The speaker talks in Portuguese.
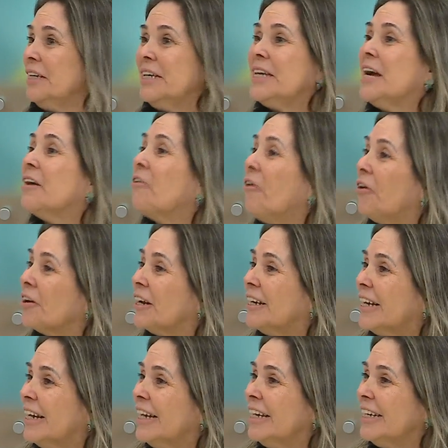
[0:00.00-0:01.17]
né? e agora,
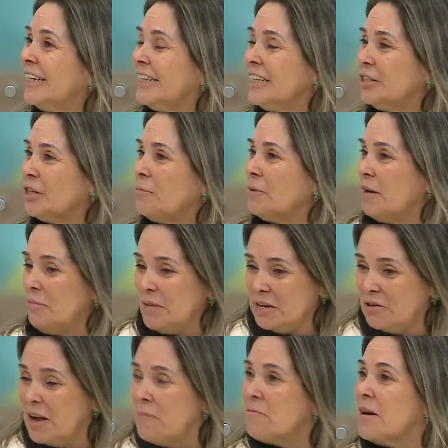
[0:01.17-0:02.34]
né? Isso é para mim,
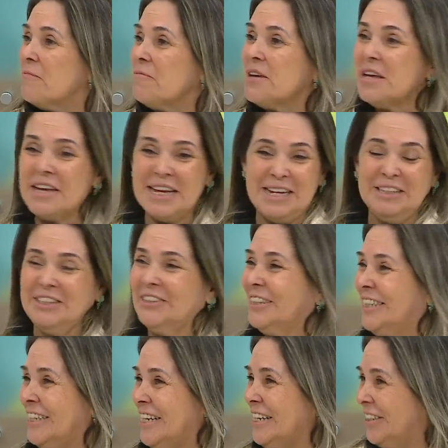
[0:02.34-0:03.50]
não é para mim? Isso
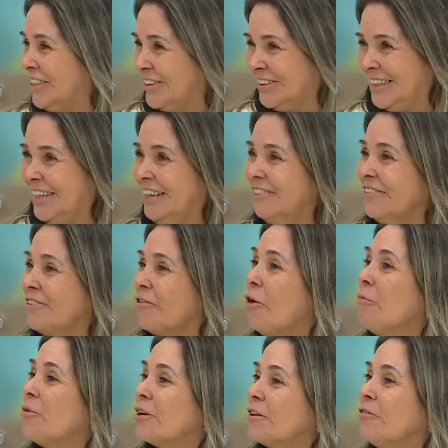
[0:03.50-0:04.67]
sim, isso não?
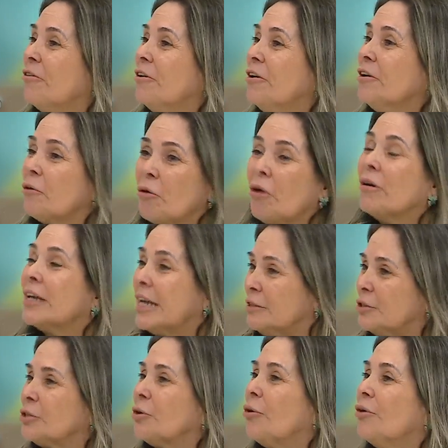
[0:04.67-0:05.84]
Como que eu
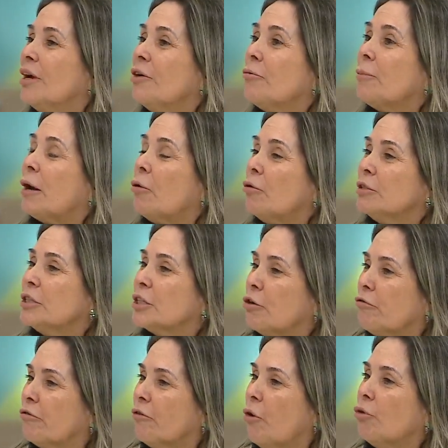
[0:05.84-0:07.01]
quem sou eu, para onde que
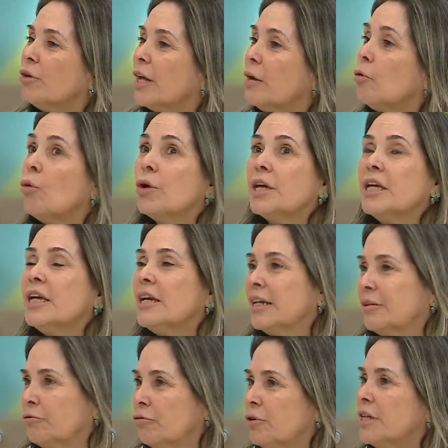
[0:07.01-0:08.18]
eu vou, né? O que
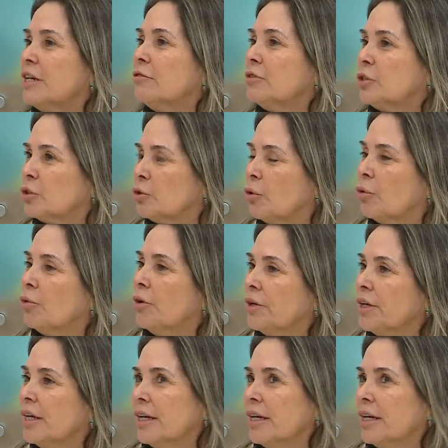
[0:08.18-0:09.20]
é, o que eu estou?